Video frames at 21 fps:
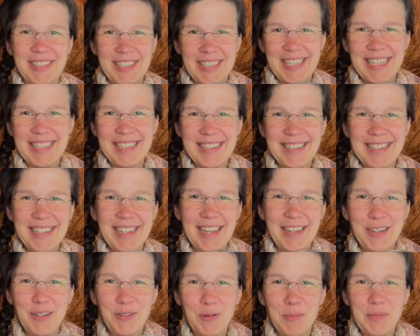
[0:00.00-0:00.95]
die nächsten
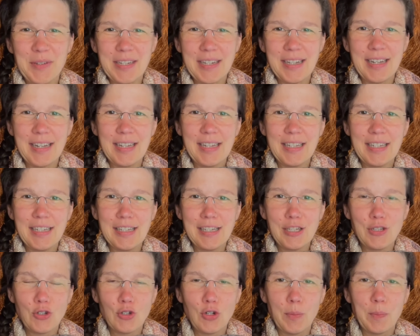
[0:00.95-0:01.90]
Tage kommt der in
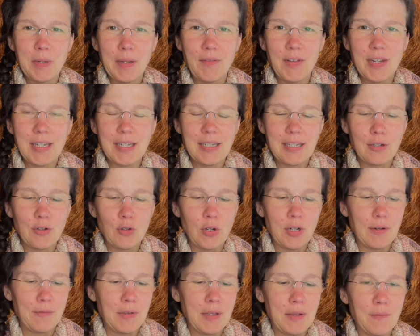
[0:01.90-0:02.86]
den Shop. Da werdet ihr dort
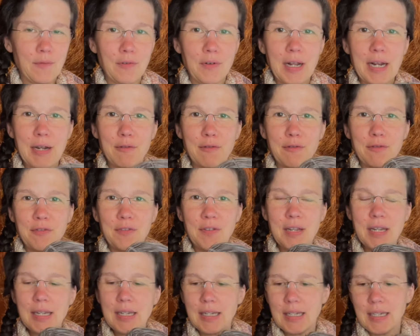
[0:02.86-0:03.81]
auf jeden Fall
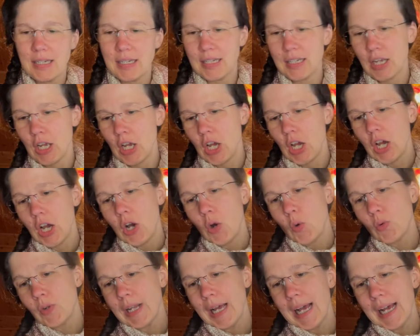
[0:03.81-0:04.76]
finden.
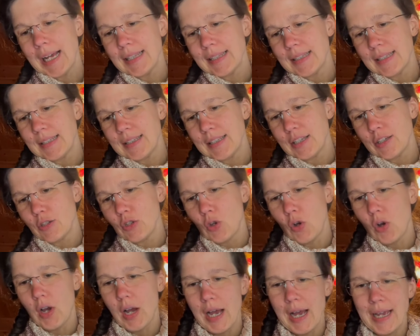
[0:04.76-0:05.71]
Und da hat sie sich
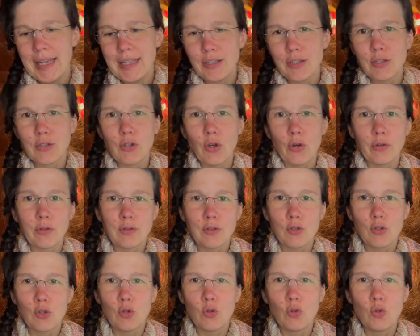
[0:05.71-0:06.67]
noch ein
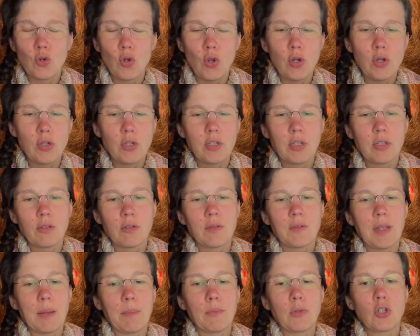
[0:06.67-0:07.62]
Socksknöllchen
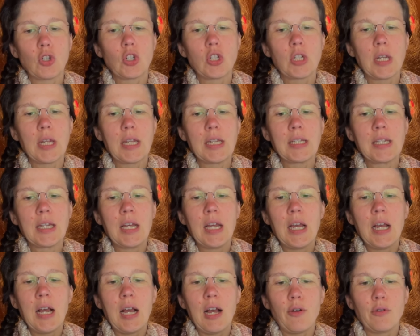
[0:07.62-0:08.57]
zusammengestellt
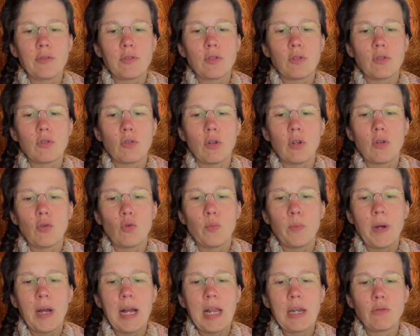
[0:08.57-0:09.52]
aus Sonne,
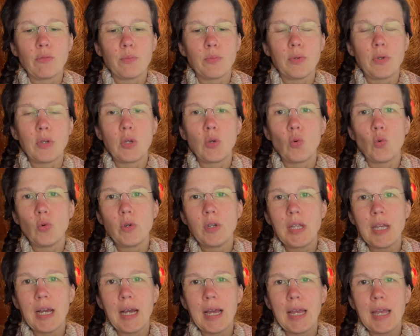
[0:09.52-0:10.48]
Opal und
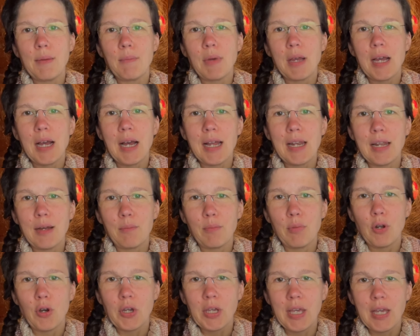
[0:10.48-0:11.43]
Pionia im Color
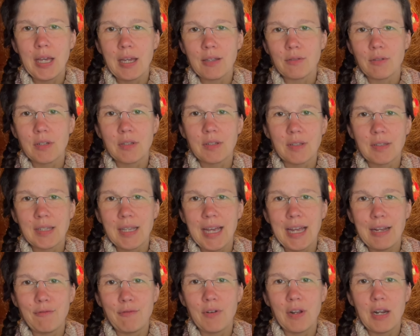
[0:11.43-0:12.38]
Blocking. Also das ist
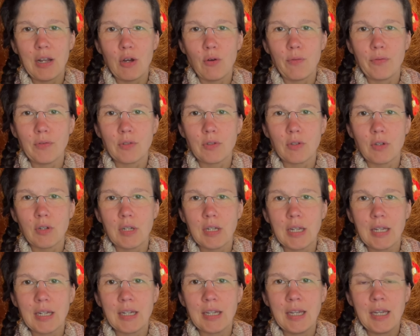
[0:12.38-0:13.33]
kein Verlauf,
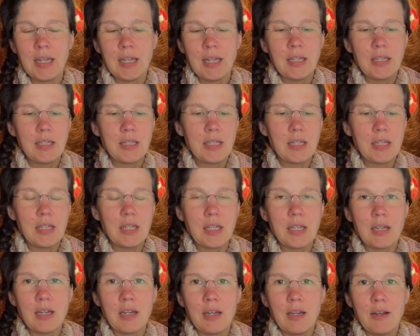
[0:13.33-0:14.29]
sondern
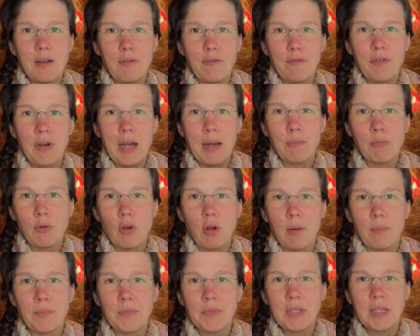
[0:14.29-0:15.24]
die Farben
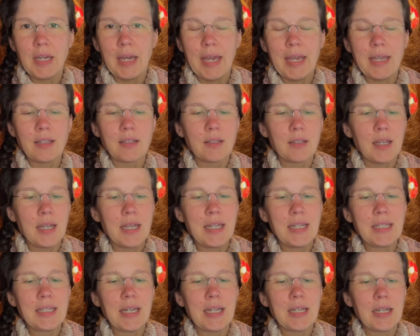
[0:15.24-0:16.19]
kommen direkt
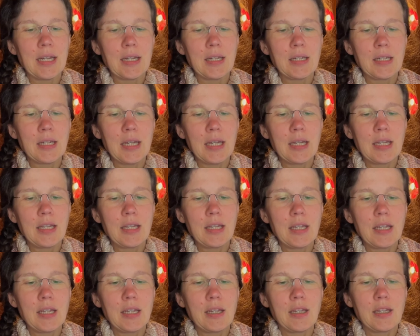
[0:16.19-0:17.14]
hintereinander
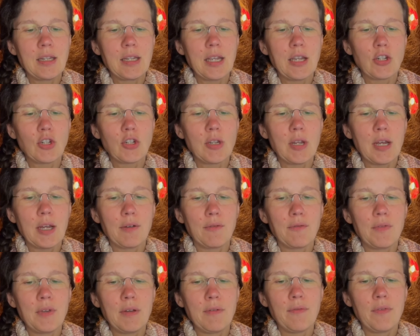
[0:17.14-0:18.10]
in der Stärke
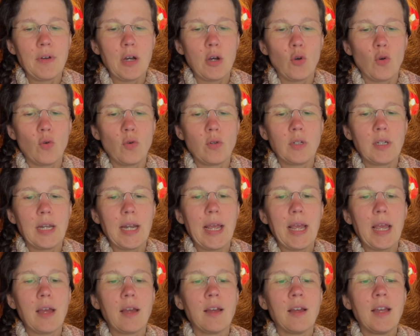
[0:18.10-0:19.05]
vierfach und
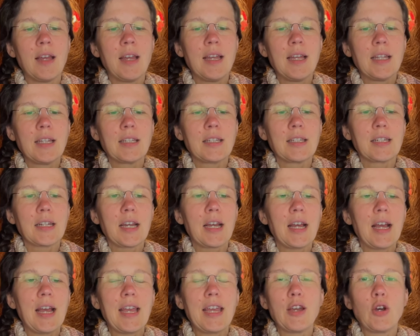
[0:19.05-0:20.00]
Länge
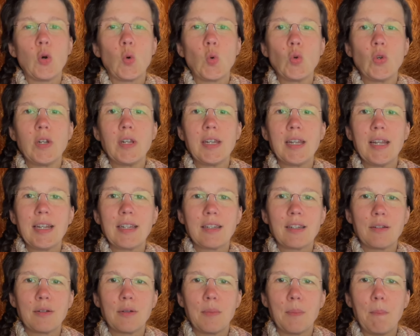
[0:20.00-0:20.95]

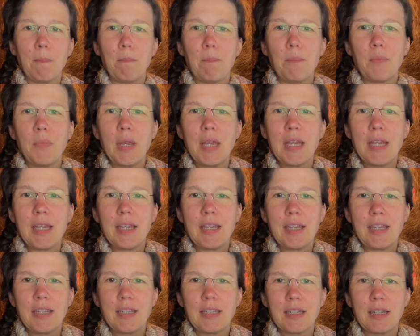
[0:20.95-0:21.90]
300
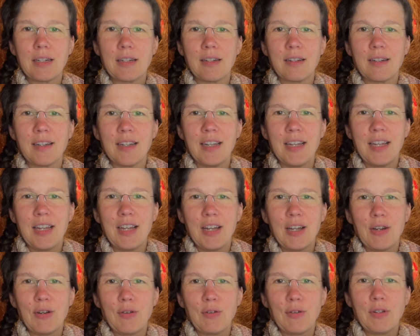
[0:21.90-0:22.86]
Meter.
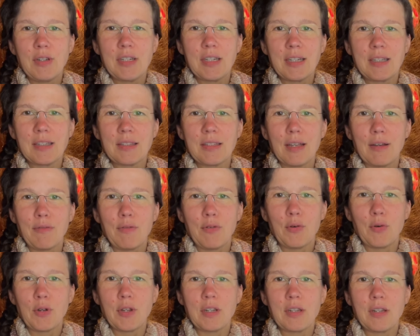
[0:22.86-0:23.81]
Und das darf
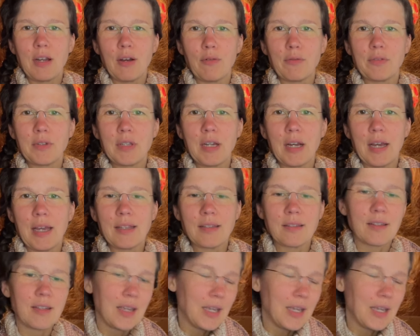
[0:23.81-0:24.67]
heute auf die Reise.